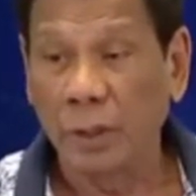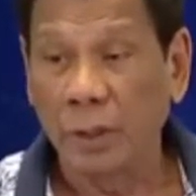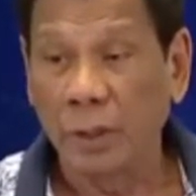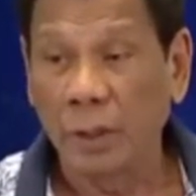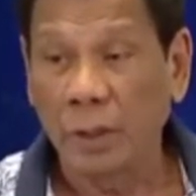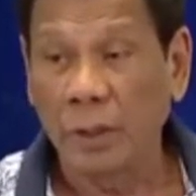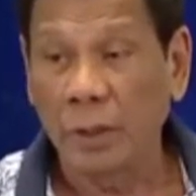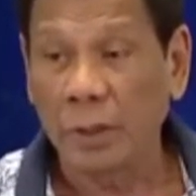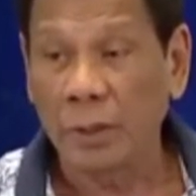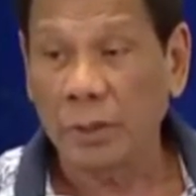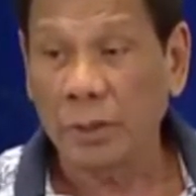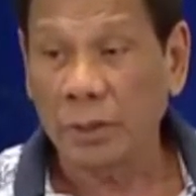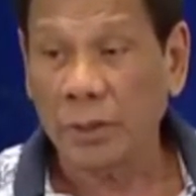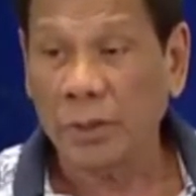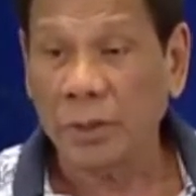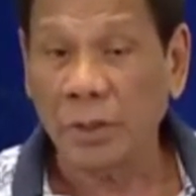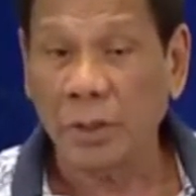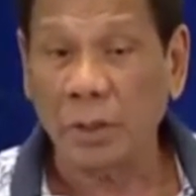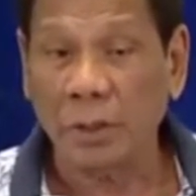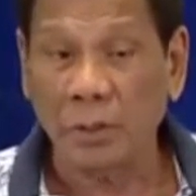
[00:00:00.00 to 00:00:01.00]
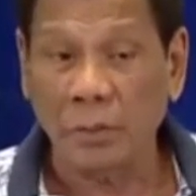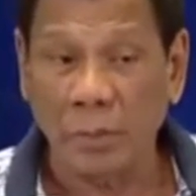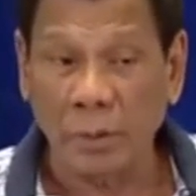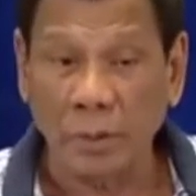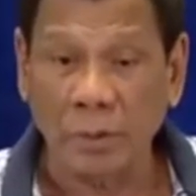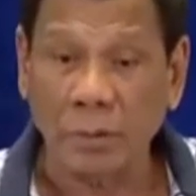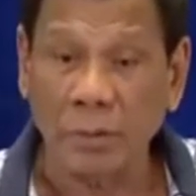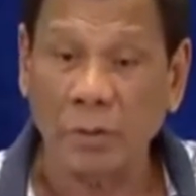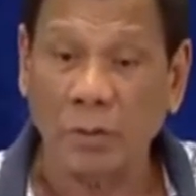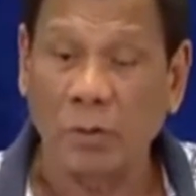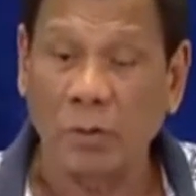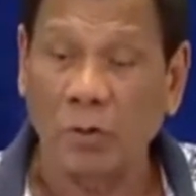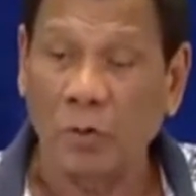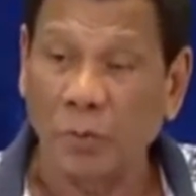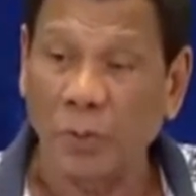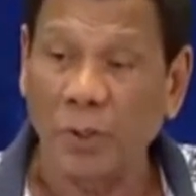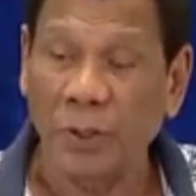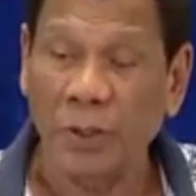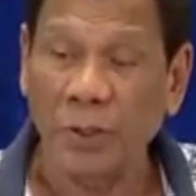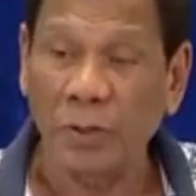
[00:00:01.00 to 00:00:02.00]
and it says there about
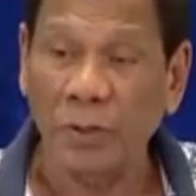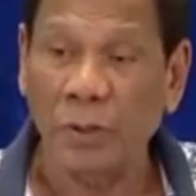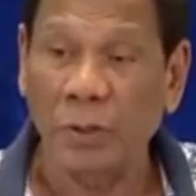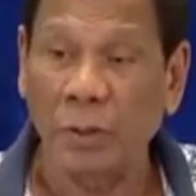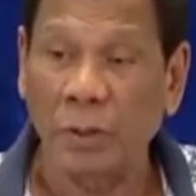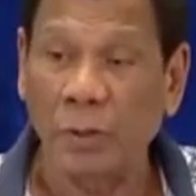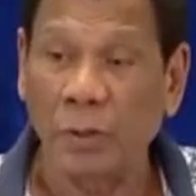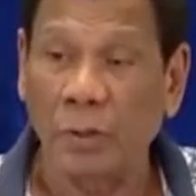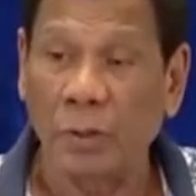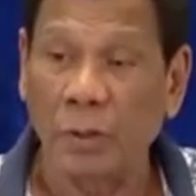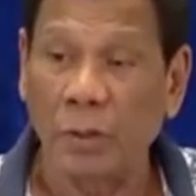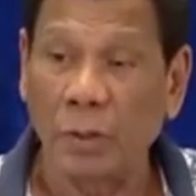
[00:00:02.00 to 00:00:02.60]
cooperation and all.